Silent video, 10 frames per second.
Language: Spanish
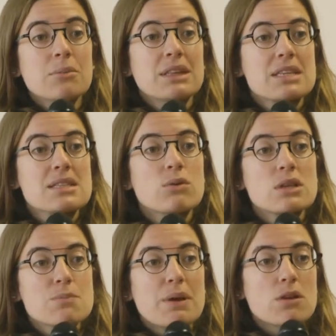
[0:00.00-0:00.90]
mientras que
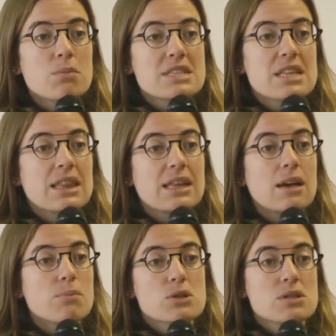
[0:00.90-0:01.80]
un espacio
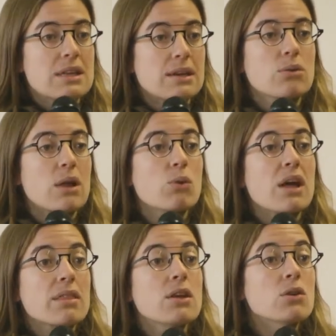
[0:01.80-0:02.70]
presencial pues, tiene una
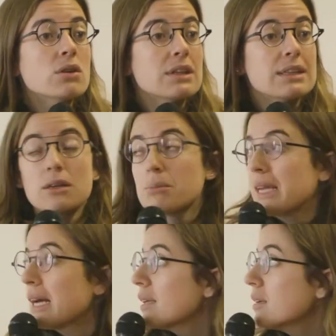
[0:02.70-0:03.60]
duración
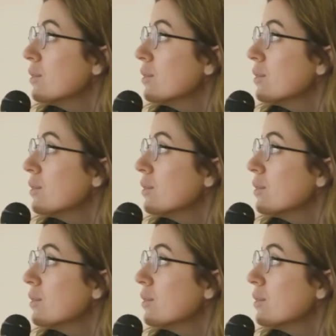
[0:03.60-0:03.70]
determinada.